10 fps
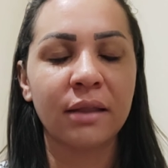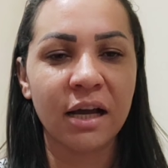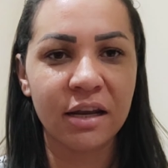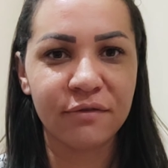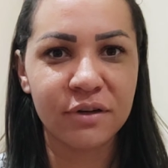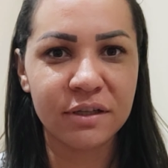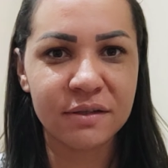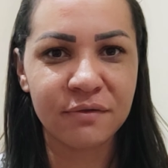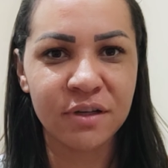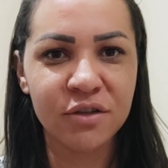tá gravando
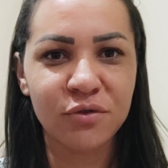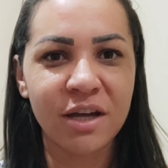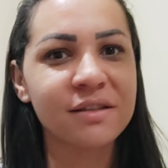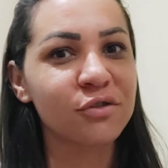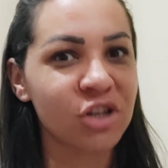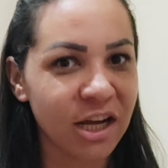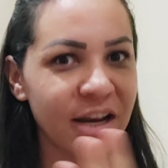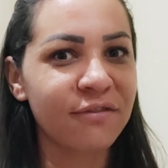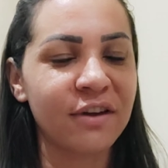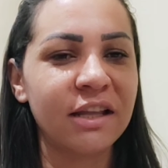esse vídeo, quer dizer, eu já
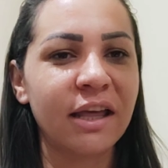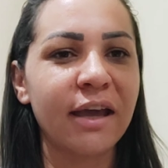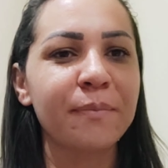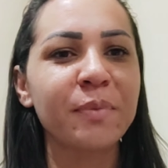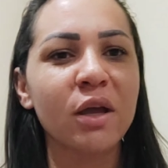gravei, né?